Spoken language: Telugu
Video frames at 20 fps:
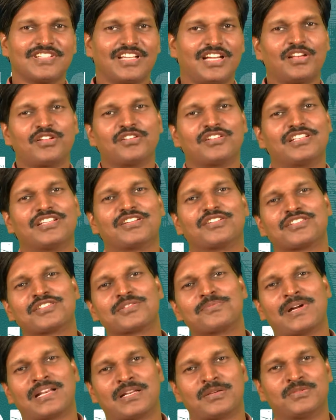హలో ఈరోజు
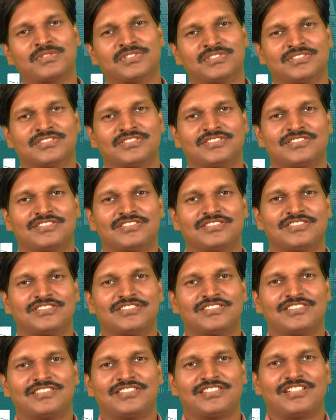మనము
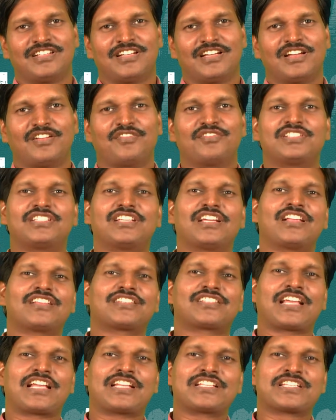విజయాలు
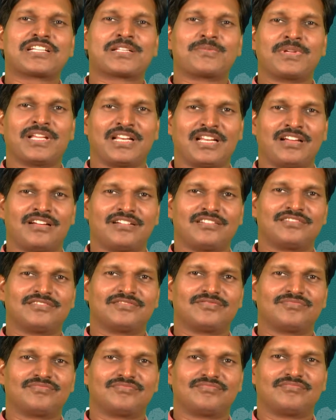సాధించడం ఎలా
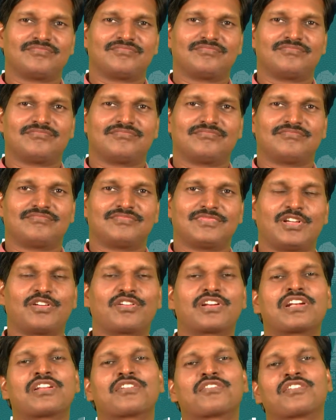
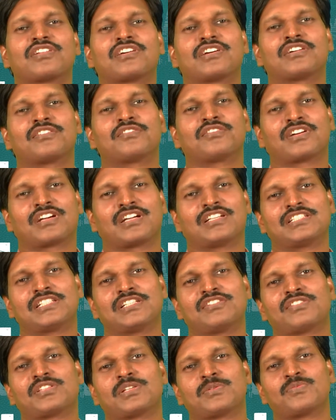ఎవరైనా కూడా ఒక
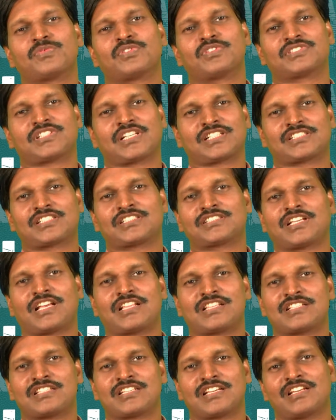జీవితంలో సక్సెస్
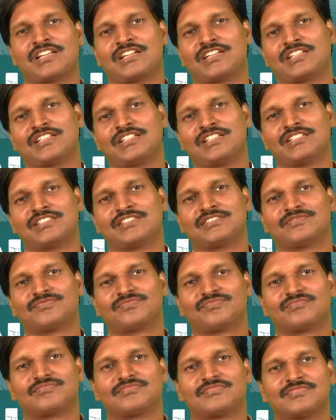సాధించాలంటే
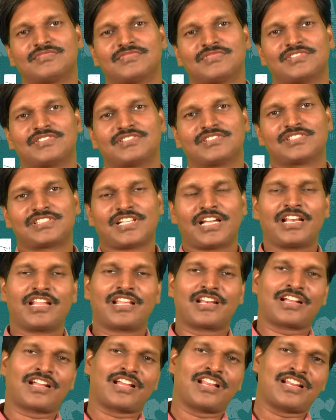చాలా
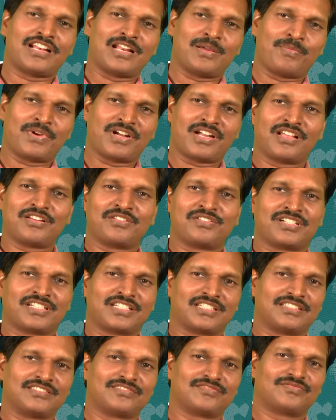రకాల నమ్మకాలు
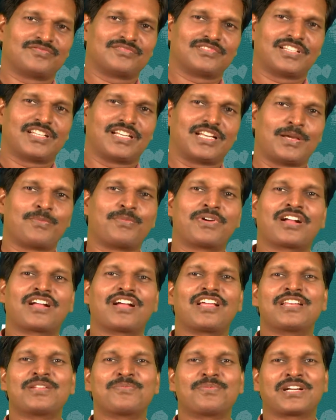ఉంటాయి
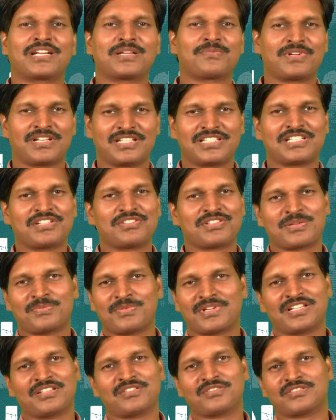నమ్మకాలని బట్టే మన జీవితం
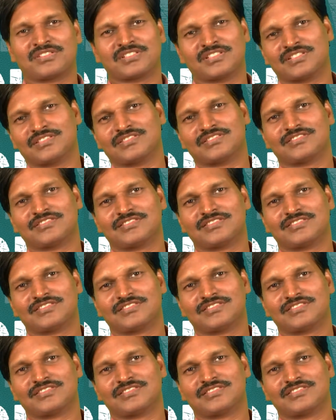అనేది ఉంటుంది